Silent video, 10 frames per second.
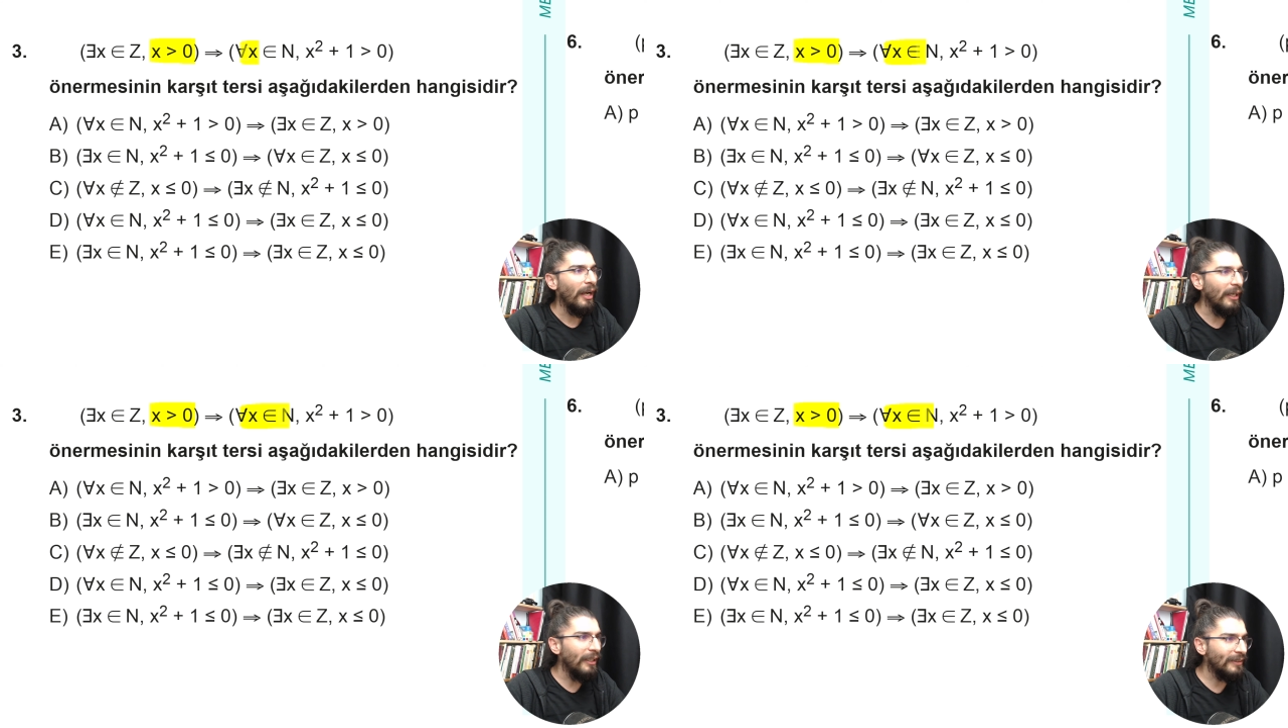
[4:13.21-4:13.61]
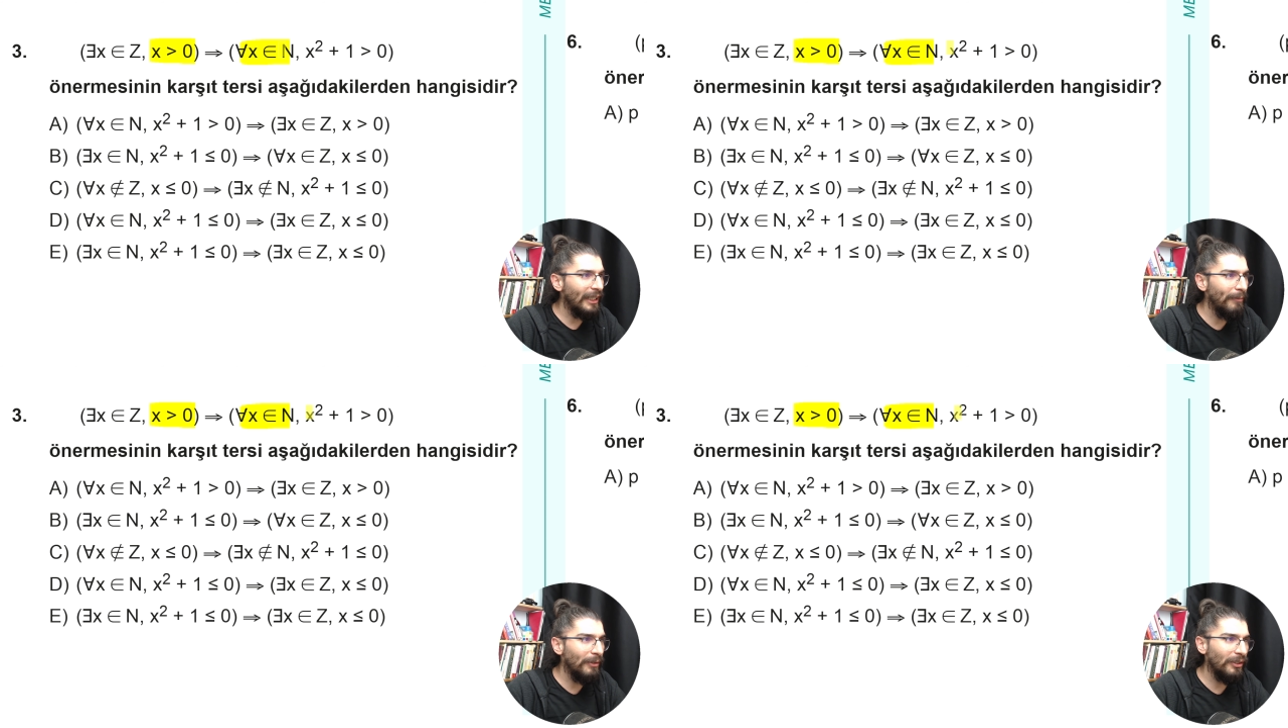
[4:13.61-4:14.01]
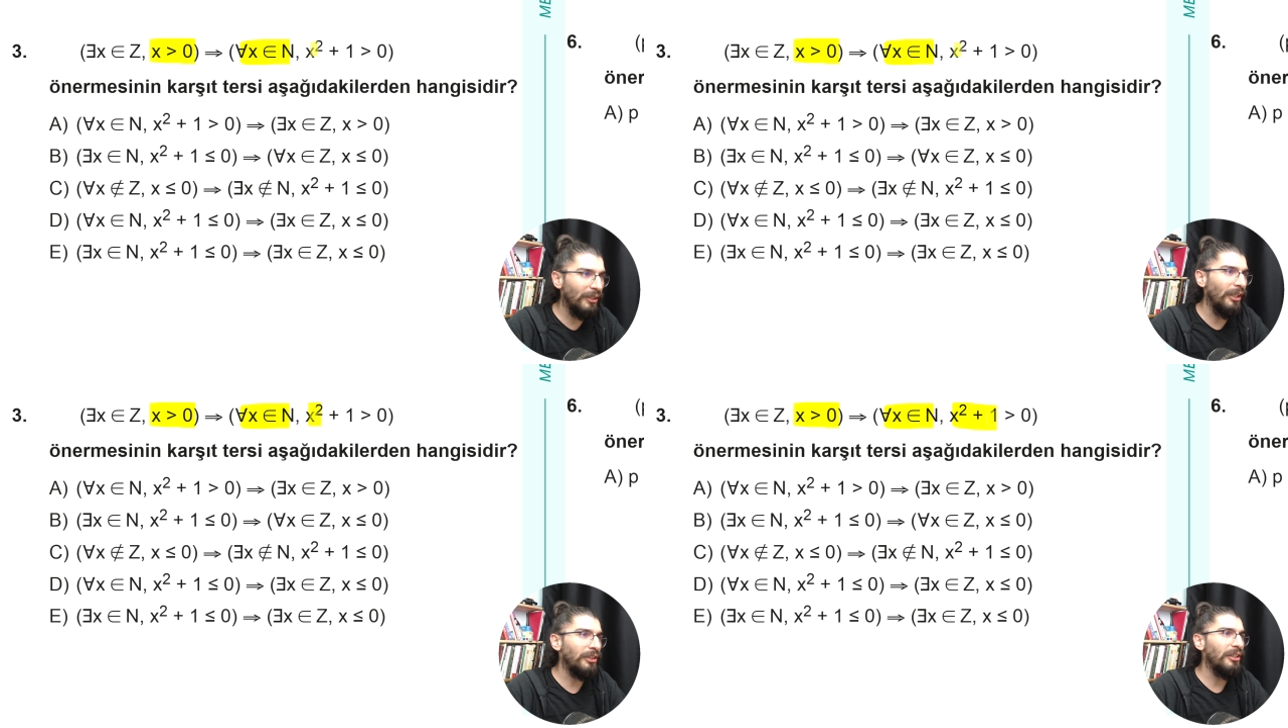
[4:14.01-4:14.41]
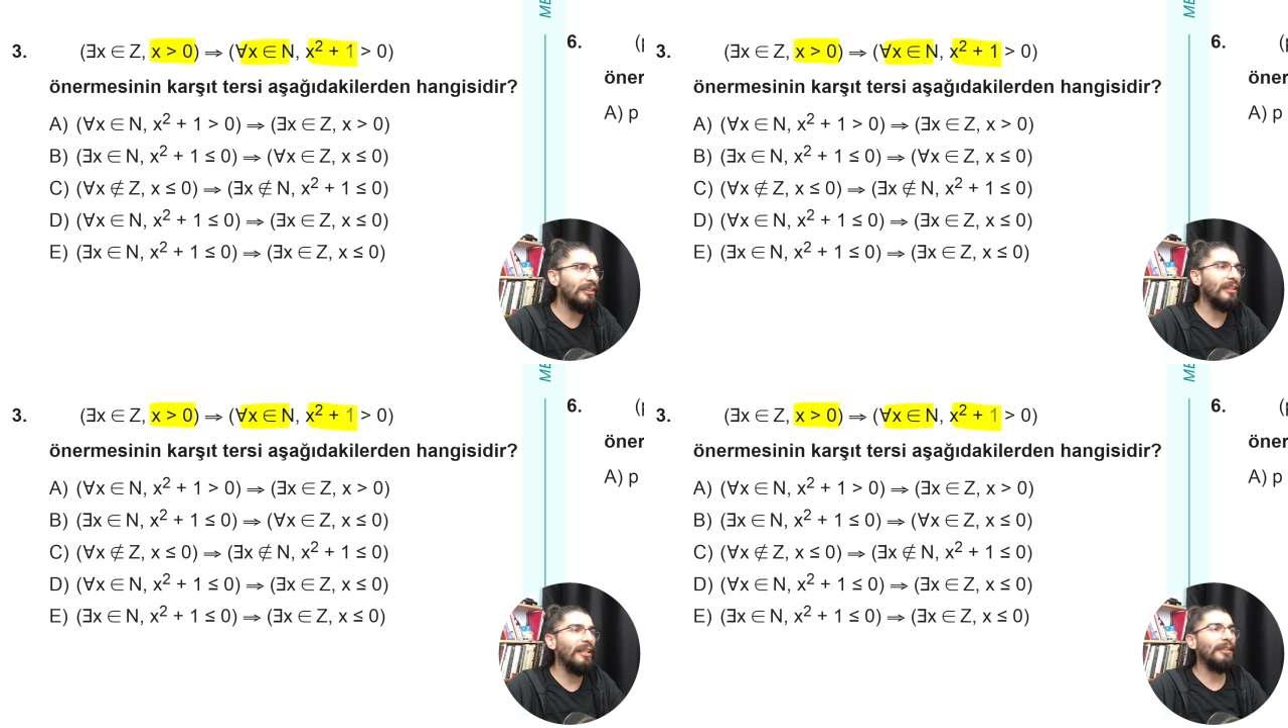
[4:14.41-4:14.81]
her x elemandır ne için
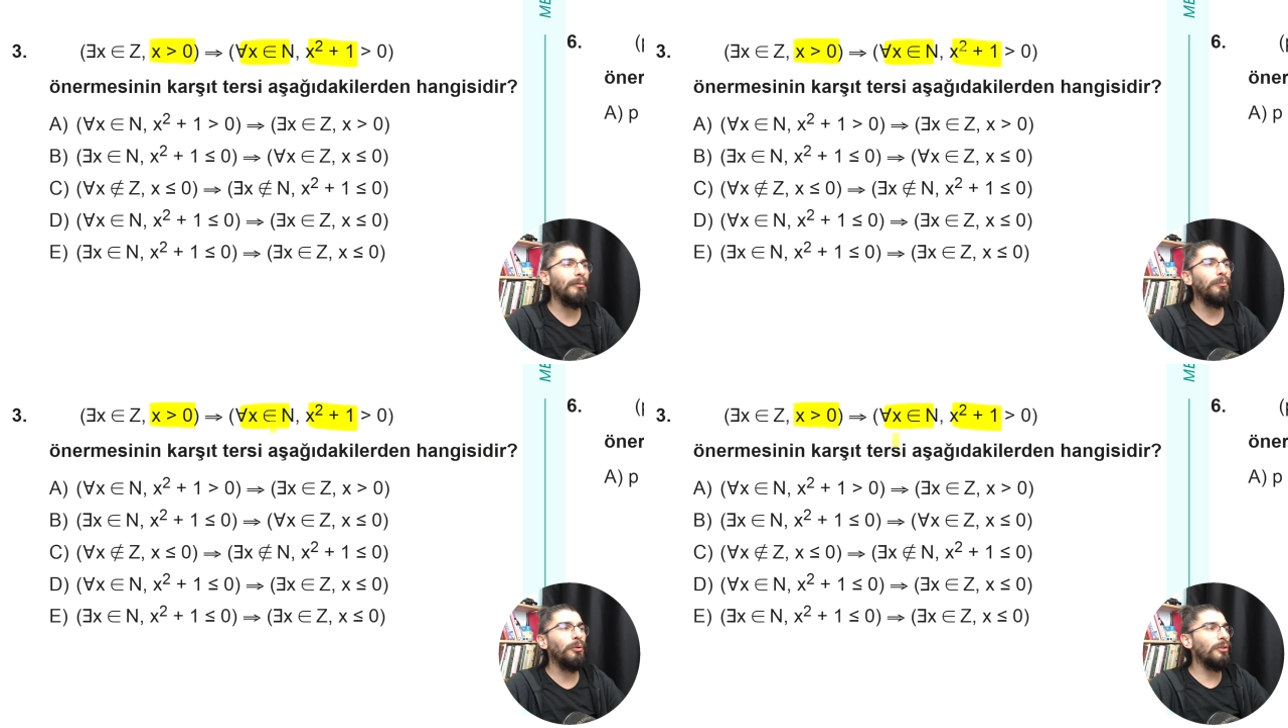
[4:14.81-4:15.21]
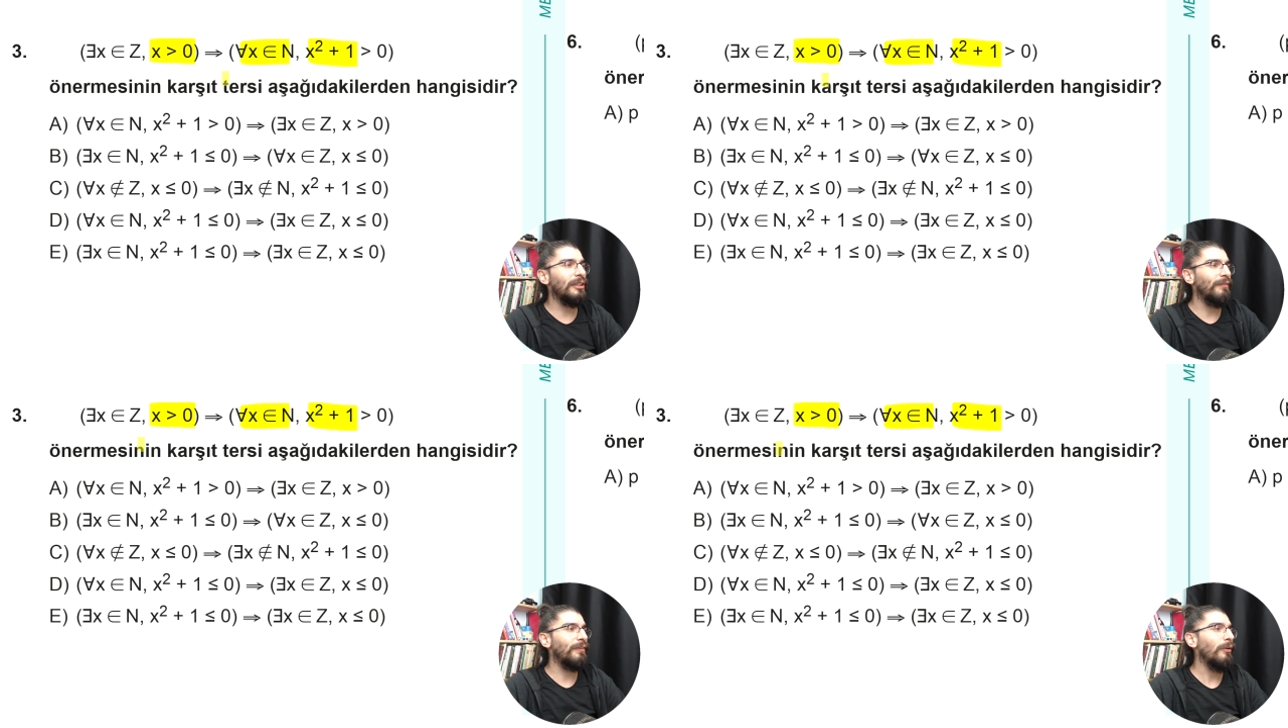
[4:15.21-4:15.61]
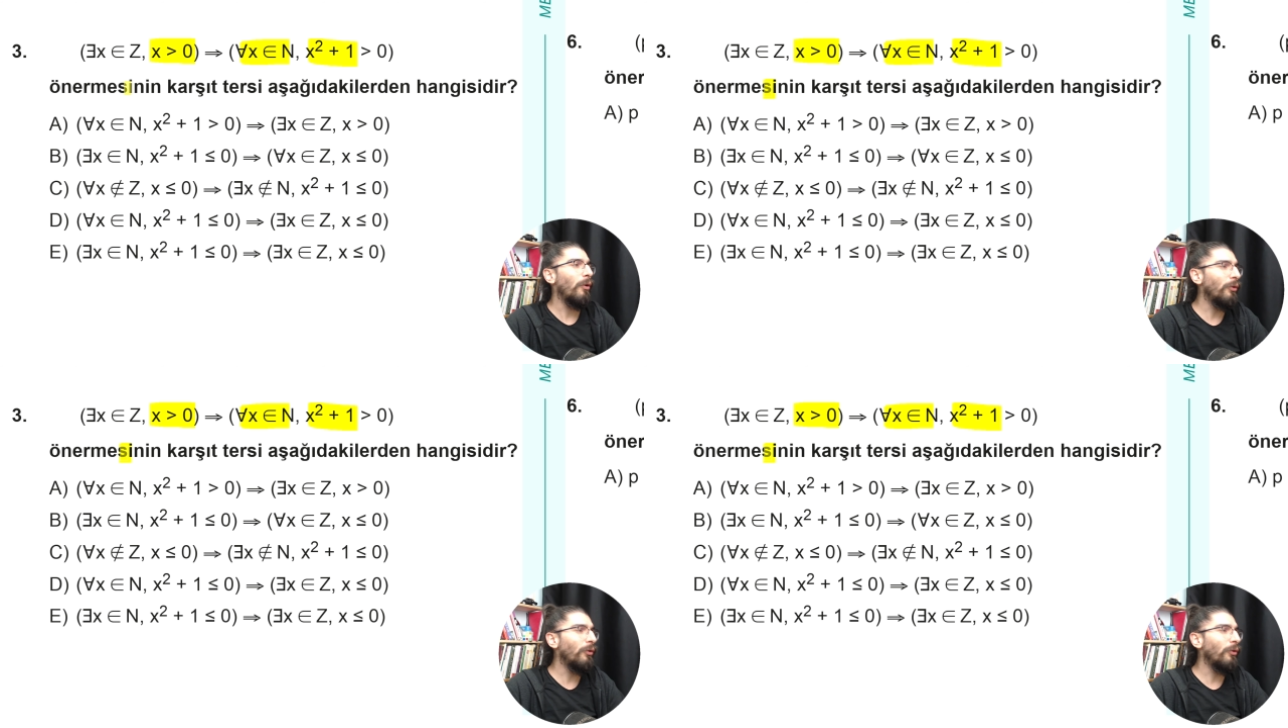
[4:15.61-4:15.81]
x kare artı 1 büyüktür 0.